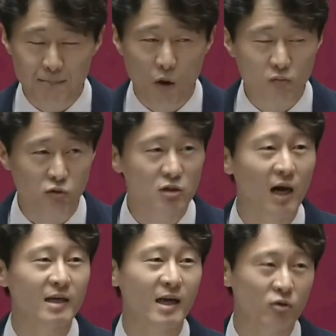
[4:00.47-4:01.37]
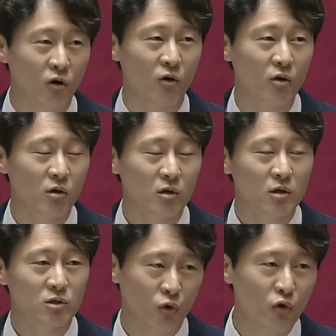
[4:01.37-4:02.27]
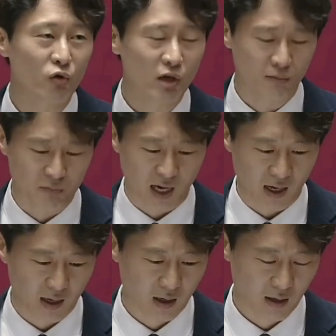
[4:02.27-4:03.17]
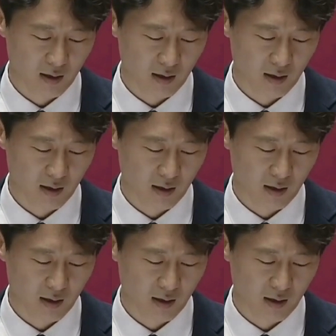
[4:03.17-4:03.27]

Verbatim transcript: 대폭 물갈이해도 소용이 없다.